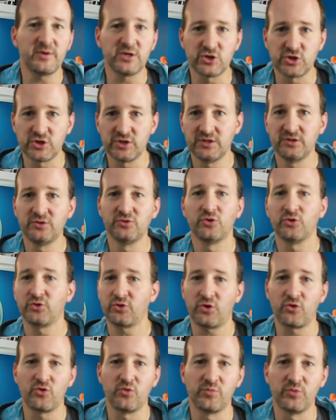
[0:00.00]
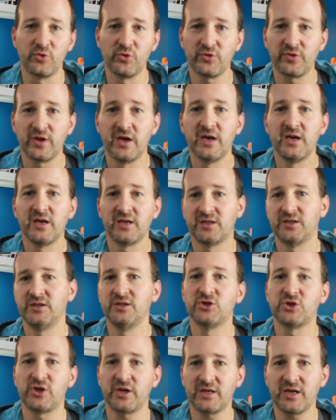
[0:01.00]
Machine, Docker Compose,
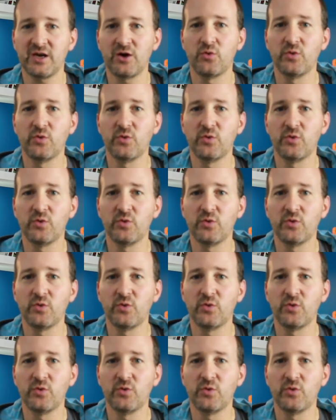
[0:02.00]
qui chacun